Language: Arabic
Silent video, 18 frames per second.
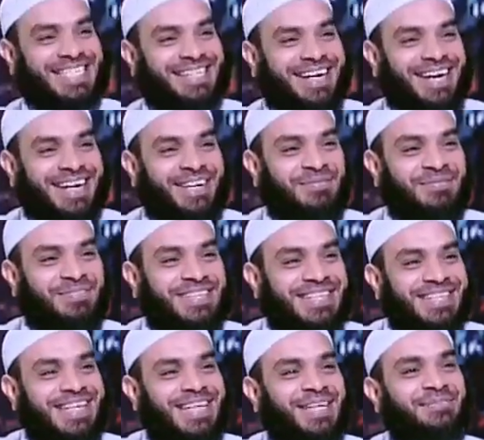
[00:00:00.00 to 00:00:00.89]
صراحه نعم
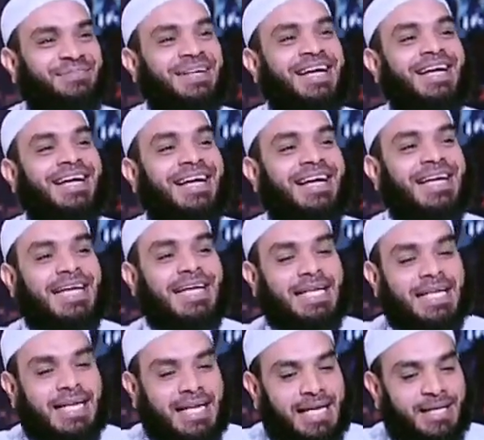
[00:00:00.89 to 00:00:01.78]
طيب
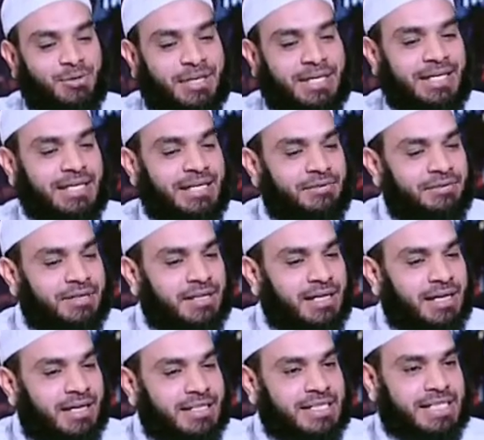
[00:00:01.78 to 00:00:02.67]
الان واحنا في
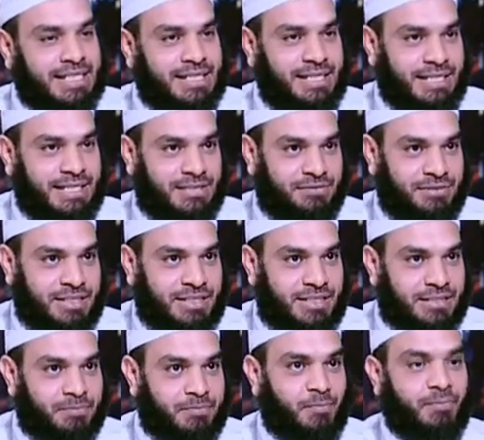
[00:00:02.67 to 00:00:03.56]
العصر اللي احنا فيه
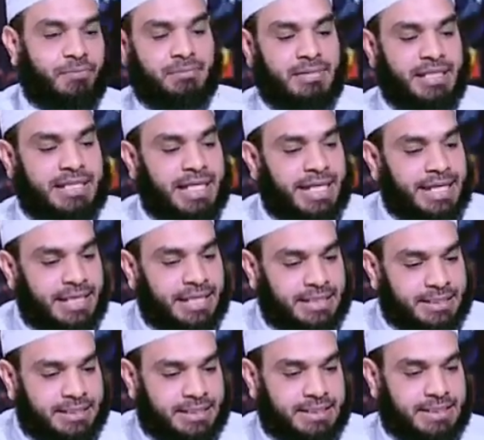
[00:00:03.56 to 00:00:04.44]
ده لما
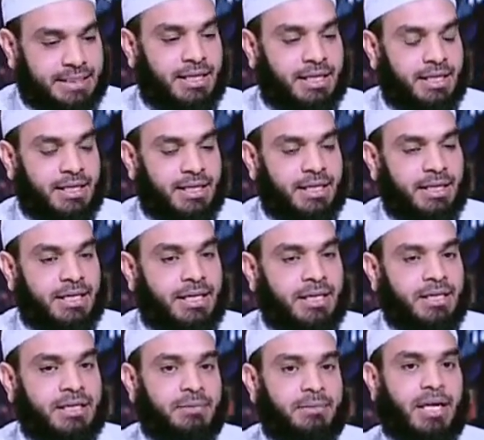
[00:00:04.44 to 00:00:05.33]
تجد آه،
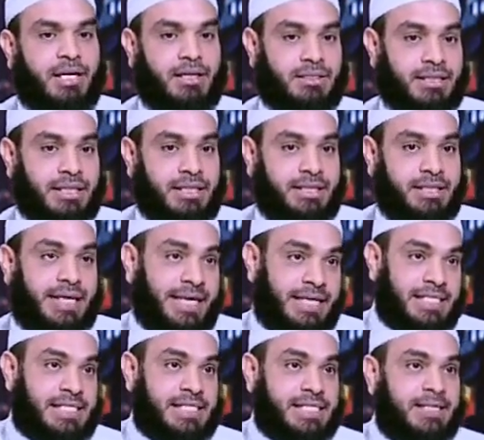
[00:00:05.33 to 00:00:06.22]
ان بعض
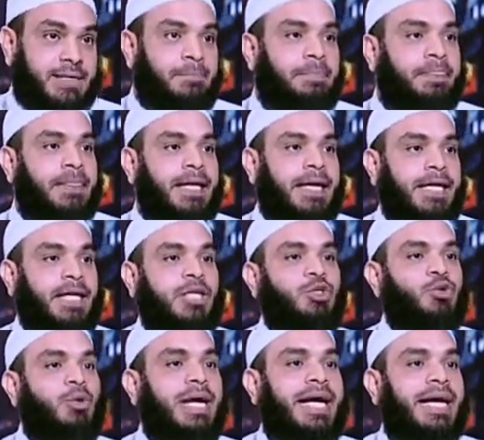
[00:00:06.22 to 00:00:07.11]
الناس
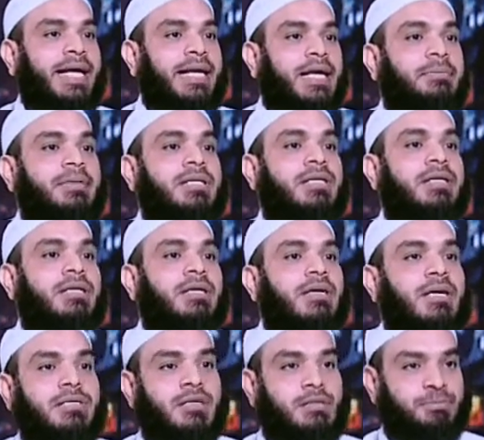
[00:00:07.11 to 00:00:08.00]
عنده حالة من
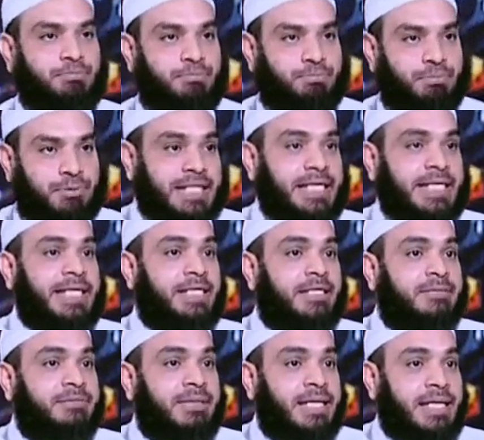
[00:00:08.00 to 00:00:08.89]
الغضب
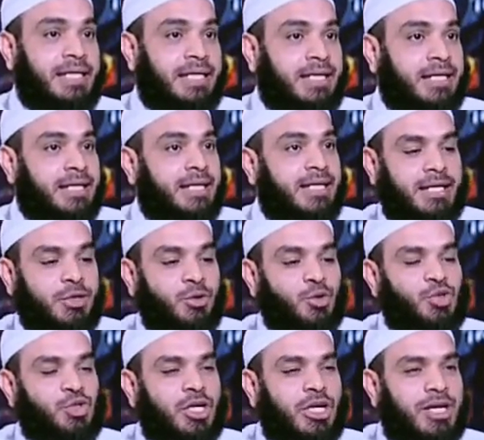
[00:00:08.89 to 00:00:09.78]
نتيجة ما آه،
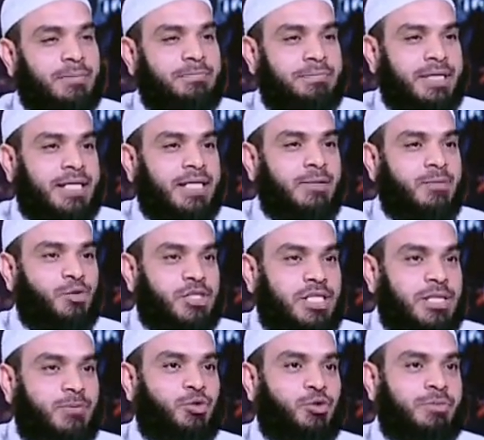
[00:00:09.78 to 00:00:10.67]
يصاب به
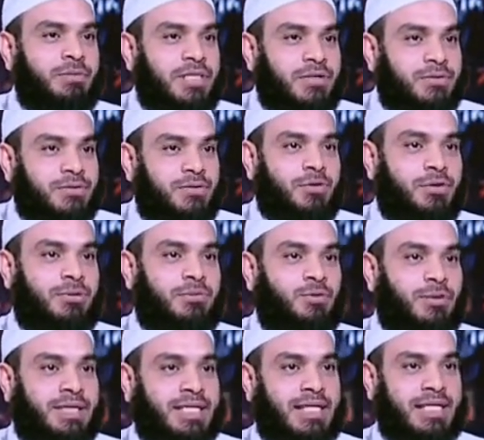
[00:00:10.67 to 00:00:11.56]
المسلمون من
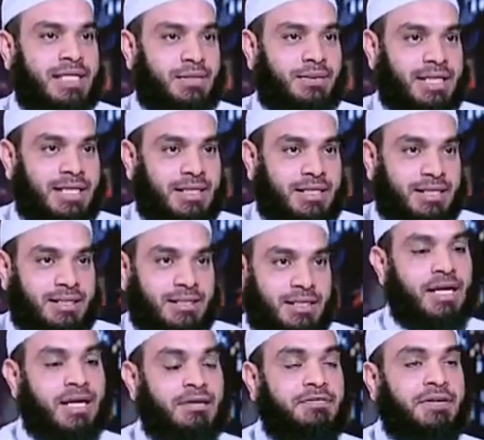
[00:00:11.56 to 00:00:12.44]
الظلم وكذا وكذا
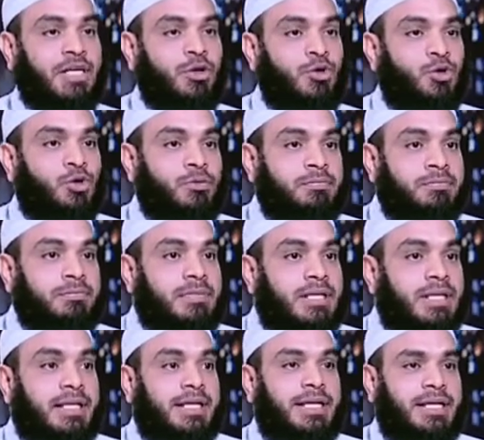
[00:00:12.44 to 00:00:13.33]
آه، فيقوم
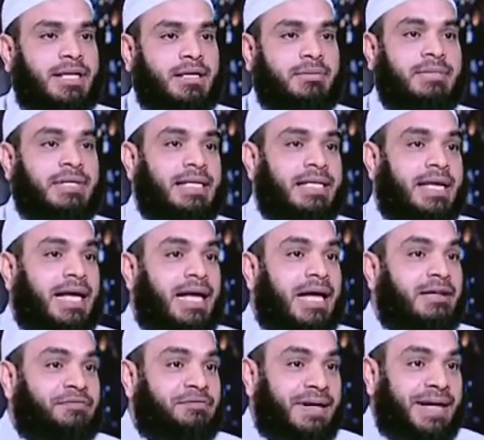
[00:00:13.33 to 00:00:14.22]
آه، يعمل
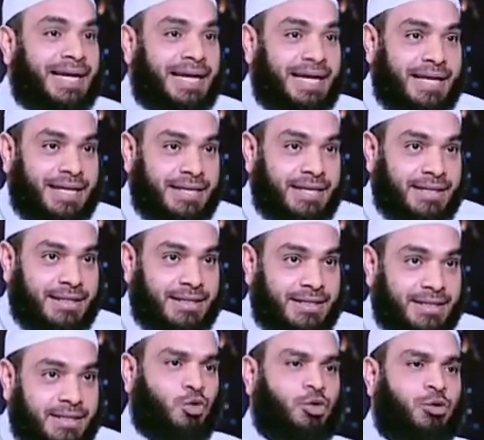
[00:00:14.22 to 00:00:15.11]
أفعال
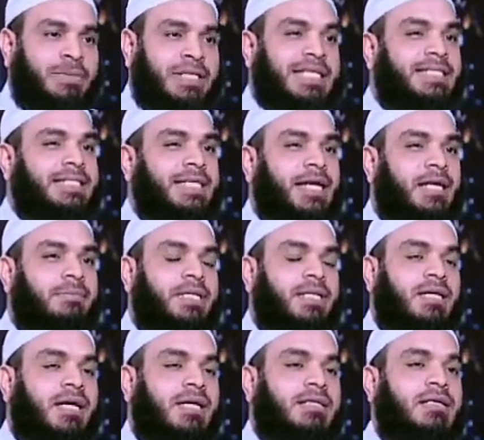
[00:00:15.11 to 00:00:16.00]
كنوع من
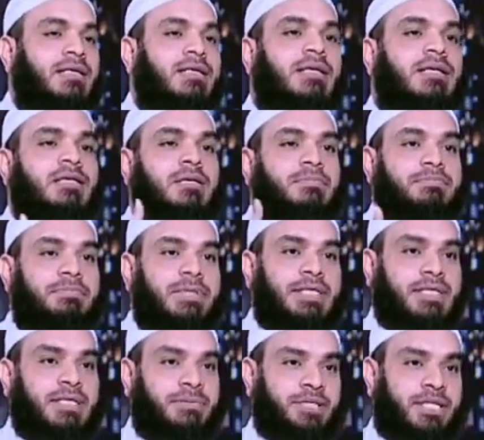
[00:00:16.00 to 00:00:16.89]
التعبير عن الغضب
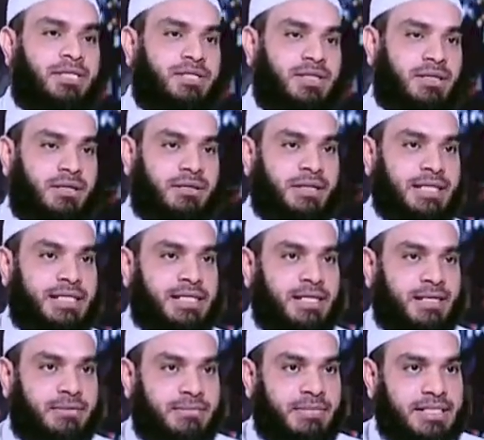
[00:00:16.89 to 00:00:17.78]
للنبي صلى الله عليه
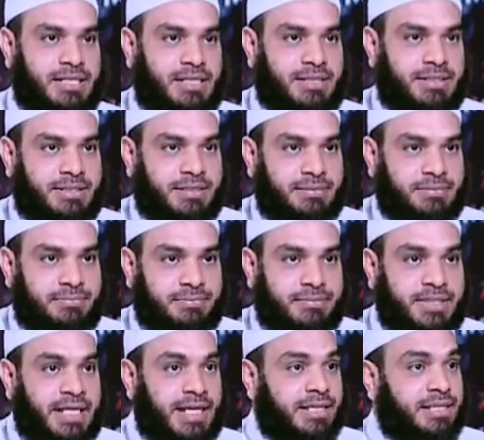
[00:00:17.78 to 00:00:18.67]
وسلم مثلا نعم.
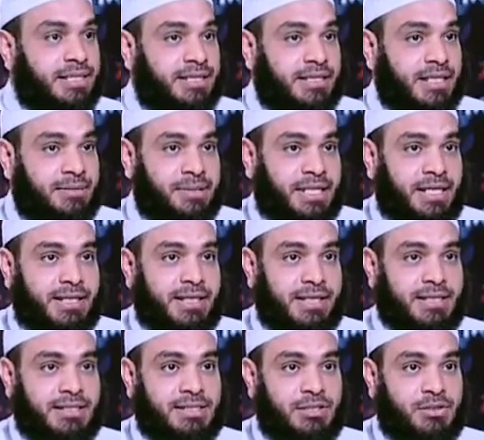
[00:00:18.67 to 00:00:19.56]
يعني النبي
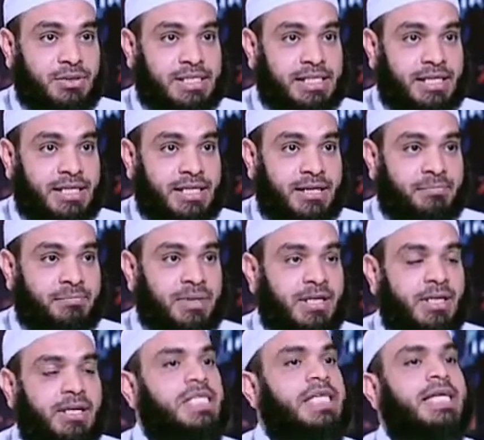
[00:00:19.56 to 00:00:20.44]
عليه الصلاة والسلام
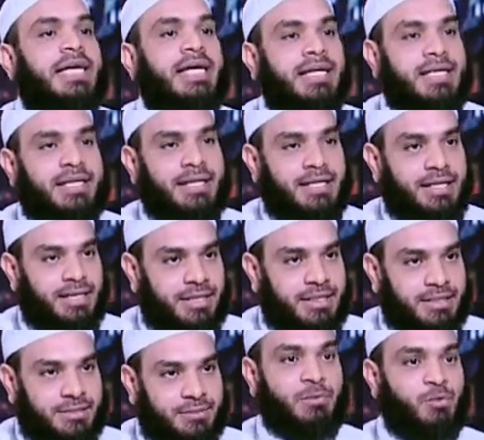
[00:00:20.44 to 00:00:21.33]
أسيء
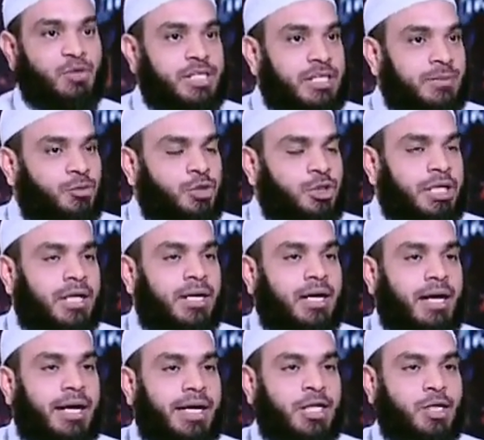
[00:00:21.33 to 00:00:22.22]
إليه والمسلمون
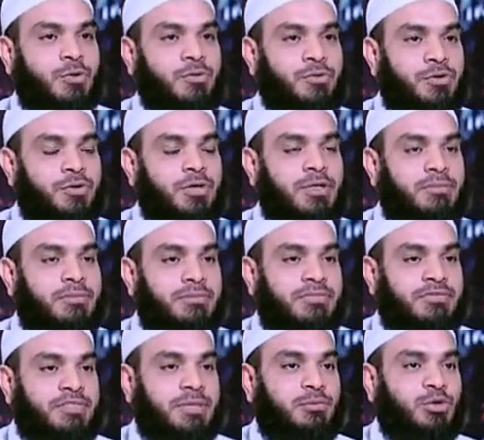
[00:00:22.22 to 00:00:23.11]
يقع عليهم ظلم
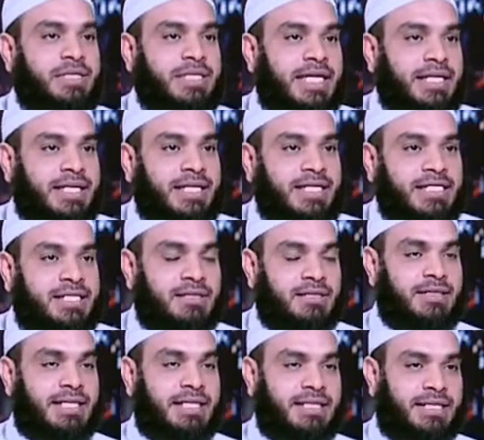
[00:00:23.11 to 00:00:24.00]
في بلدان
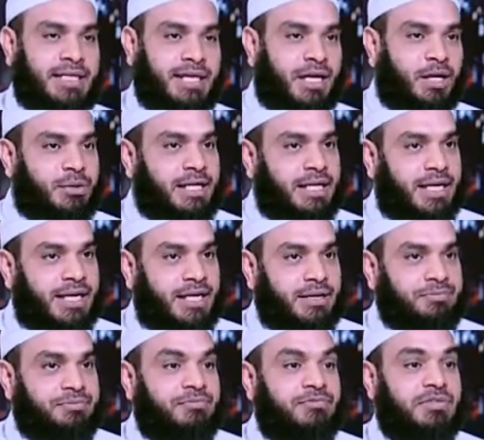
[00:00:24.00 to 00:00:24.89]
كثيرة جدا حول
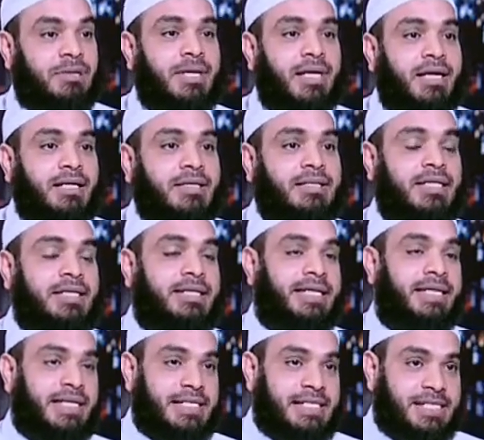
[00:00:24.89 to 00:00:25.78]
العالم فبعض
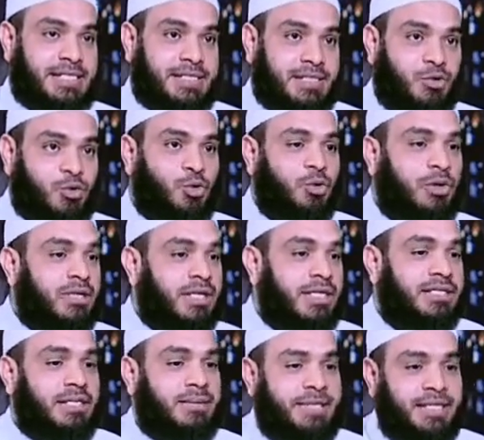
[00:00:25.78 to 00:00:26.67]
الناس يقول
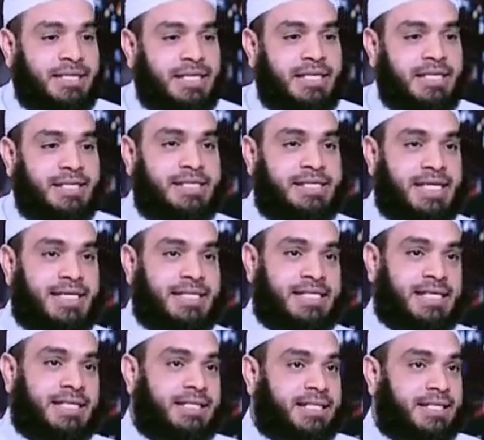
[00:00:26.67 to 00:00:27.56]
والله طب احنا ازاي
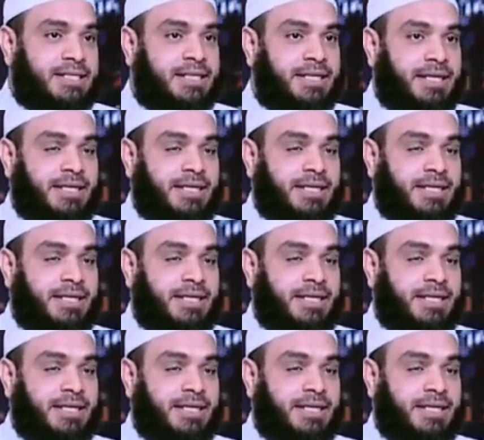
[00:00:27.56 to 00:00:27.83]
ساكتين